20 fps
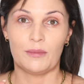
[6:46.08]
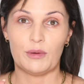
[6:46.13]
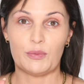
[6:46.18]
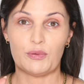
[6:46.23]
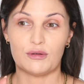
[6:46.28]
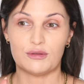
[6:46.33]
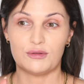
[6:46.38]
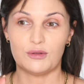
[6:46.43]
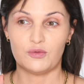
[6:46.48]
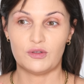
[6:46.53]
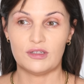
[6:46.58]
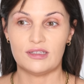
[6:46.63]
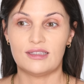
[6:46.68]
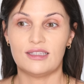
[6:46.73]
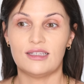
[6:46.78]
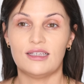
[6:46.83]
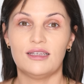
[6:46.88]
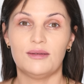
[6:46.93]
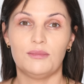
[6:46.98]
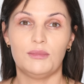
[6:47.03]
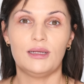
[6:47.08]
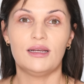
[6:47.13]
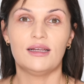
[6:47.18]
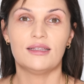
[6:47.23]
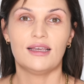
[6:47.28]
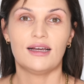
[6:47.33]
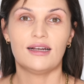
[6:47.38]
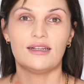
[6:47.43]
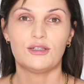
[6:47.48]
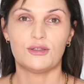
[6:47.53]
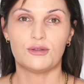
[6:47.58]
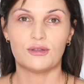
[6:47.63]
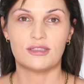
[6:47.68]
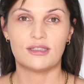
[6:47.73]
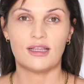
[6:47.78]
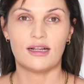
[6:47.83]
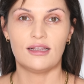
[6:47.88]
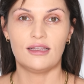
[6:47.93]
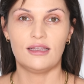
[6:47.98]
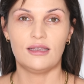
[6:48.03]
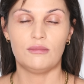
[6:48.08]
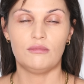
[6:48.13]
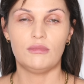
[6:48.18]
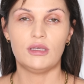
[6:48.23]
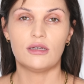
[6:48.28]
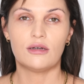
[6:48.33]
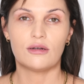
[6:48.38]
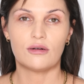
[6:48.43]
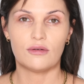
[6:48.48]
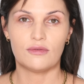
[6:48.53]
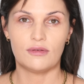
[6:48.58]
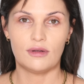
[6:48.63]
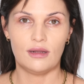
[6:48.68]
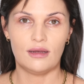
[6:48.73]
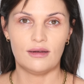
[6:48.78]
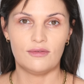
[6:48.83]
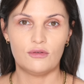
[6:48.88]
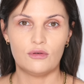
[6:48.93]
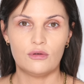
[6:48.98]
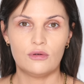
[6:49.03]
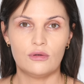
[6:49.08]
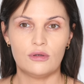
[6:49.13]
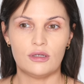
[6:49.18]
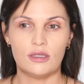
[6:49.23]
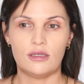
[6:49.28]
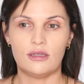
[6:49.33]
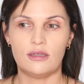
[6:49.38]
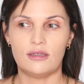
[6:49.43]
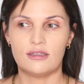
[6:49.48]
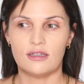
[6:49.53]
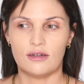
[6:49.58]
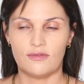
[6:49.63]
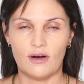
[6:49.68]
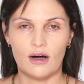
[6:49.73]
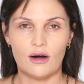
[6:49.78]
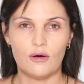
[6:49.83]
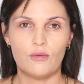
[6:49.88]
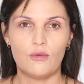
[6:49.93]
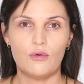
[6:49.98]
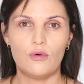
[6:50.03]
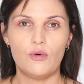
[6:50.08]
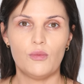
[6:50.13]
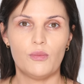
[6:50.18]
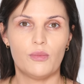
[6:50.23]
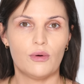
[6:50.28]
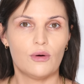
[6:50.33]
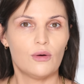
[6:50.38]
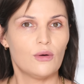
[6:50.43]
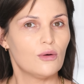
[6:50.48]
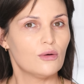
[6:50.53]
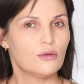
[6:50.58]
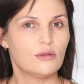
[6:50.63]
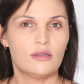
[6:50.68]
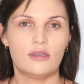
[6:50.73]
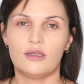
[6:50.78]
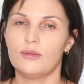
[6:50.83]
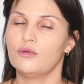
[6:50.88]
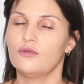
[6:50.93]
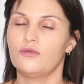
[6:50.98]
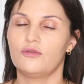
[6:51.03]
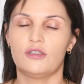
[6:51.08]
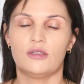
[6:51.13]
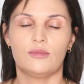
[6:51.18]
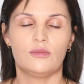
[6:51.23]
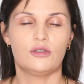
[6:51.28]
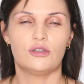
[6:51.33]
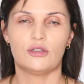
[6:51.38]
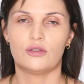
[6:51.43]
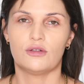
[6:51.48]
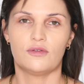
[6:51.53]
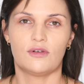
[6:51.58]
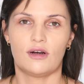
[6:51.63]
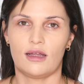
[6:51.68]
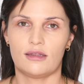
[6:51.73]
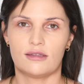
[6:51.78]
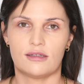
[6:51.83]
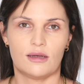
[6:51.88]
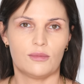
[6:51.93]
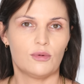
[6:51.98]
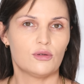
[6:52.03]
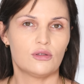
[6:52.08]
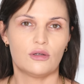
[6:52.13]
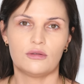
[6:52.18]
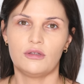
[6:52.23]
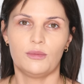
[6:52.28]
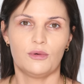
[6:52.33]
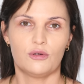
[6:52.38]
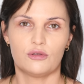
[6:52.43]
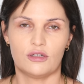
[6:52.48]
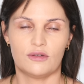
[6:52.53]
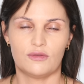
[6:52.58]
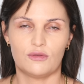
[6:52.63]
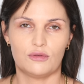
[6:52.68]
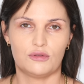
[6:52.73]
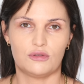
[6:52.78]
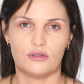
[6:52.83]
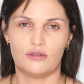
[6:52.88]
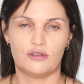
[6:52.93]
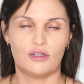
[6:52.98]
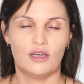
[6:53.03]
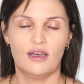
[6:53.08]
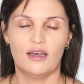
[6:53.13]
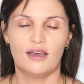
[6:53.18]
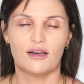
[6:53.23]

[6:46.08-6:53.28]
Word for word: Po prostu wszyscy mileniali się dostali mikrowylewu i zawału, bo nie mówcie mi, że to wraca, bo to nie może wrócić.